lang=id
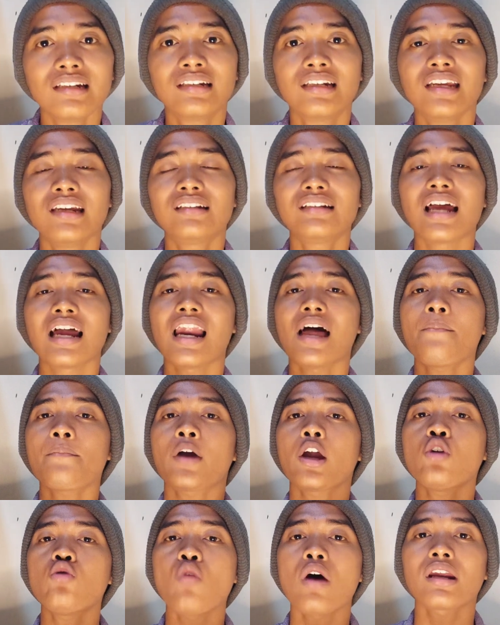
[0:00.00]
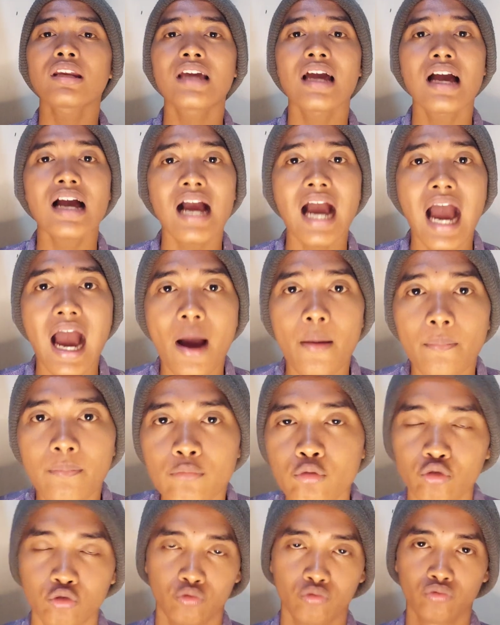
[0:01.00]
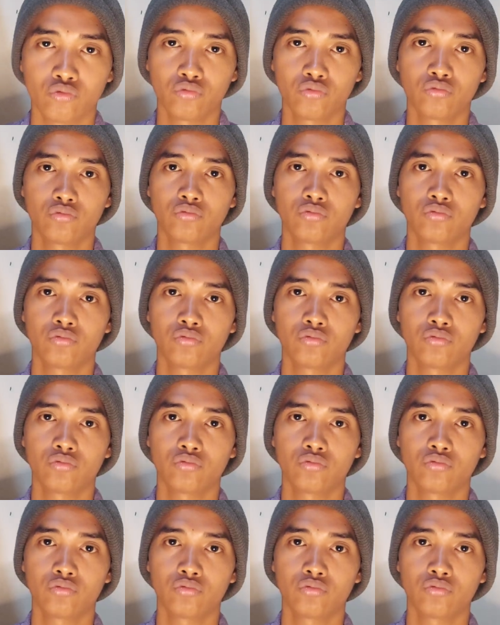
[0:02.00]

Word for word: di dalam keluarga kamu